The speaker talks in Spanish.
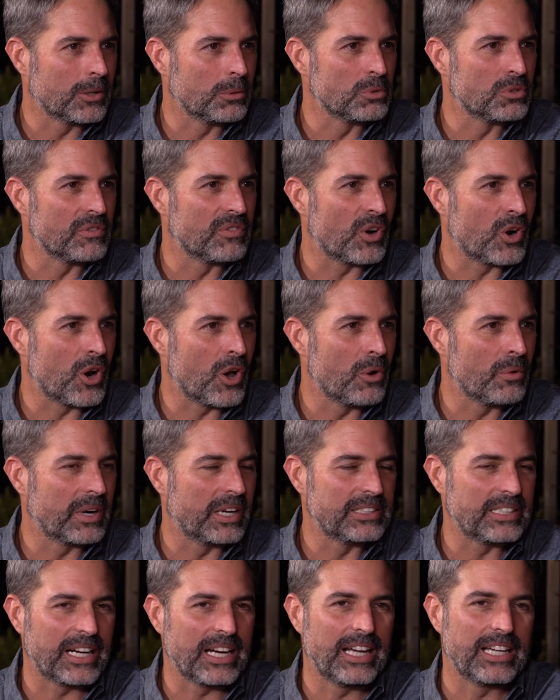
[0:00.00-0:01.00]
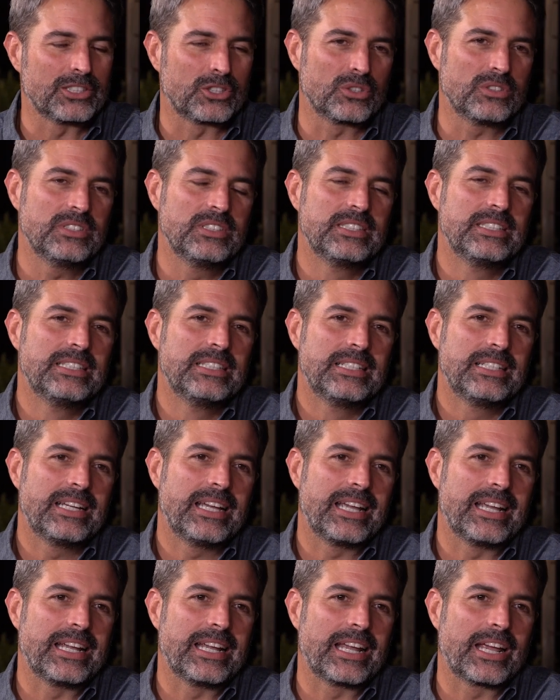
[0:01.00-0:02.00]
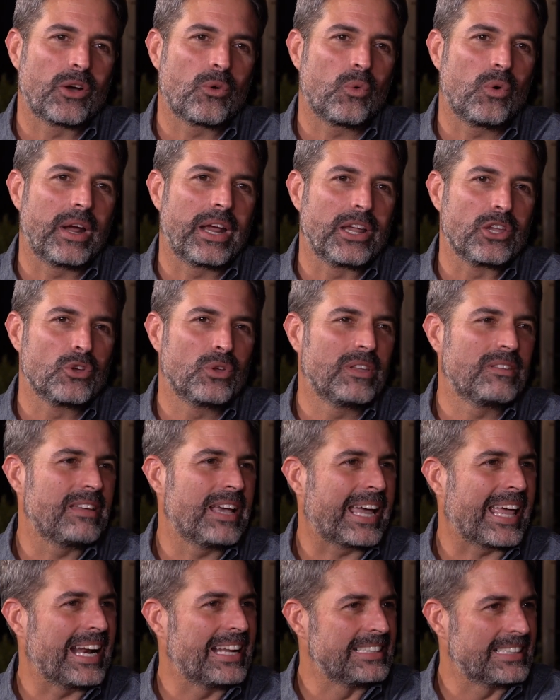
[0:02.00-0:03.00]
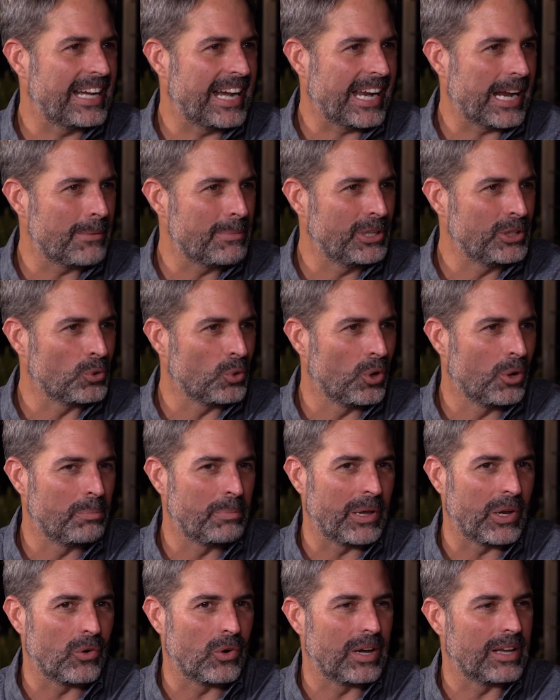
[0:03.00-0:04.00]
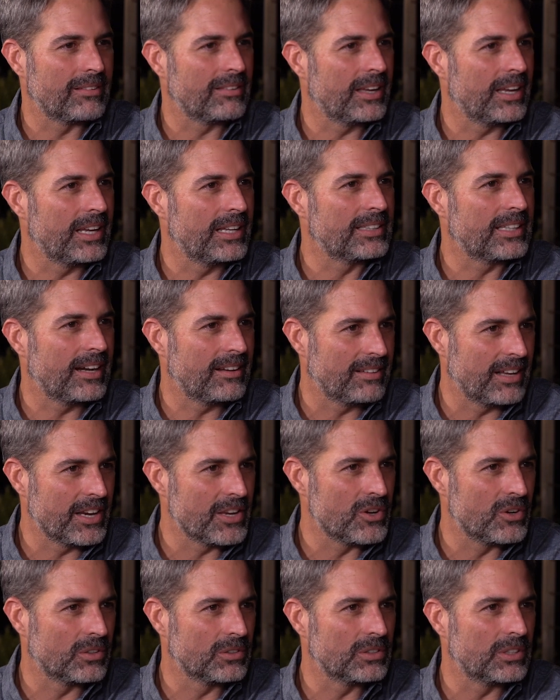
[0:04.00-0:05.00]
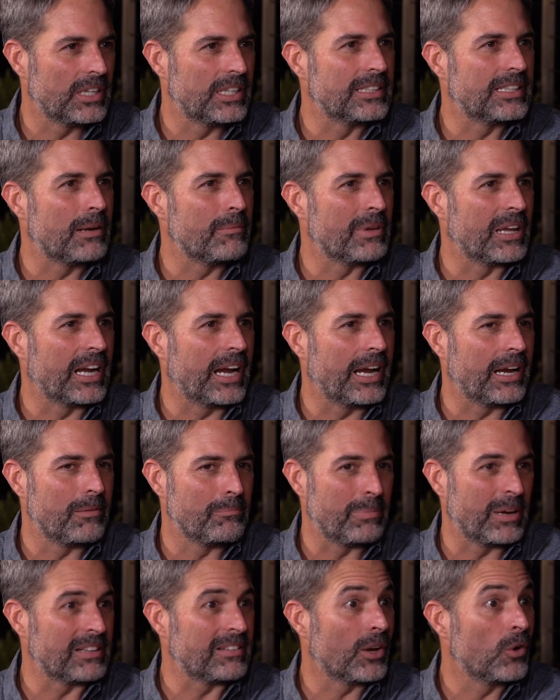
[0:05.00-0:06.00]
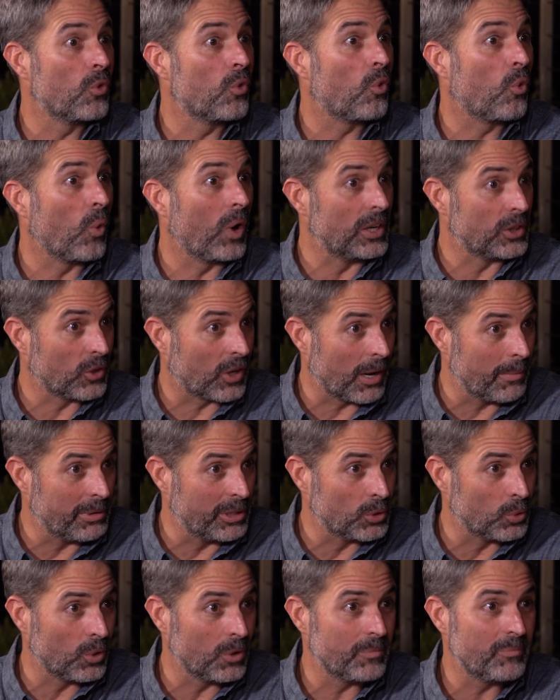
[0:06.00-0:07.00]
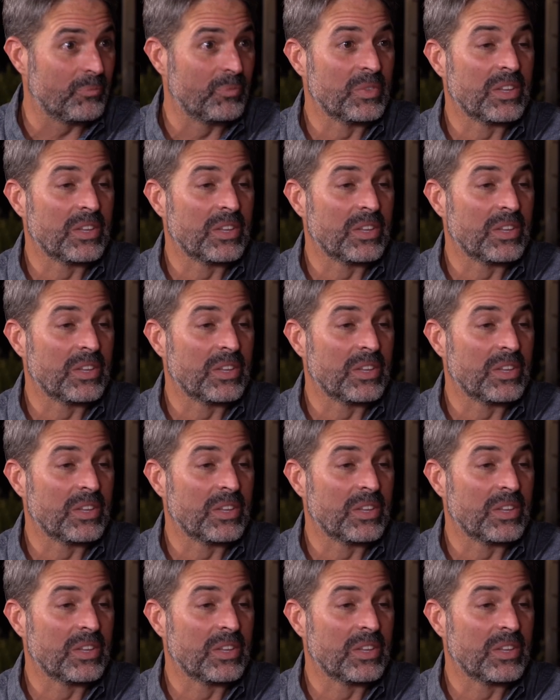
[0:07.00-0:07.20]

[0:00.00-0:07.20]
Como si fuera una obra de teatro. Eh, eh, yo decía que eran tres capítulos, pero hace tres años eh, empecé un cuarto capítulo. Oh.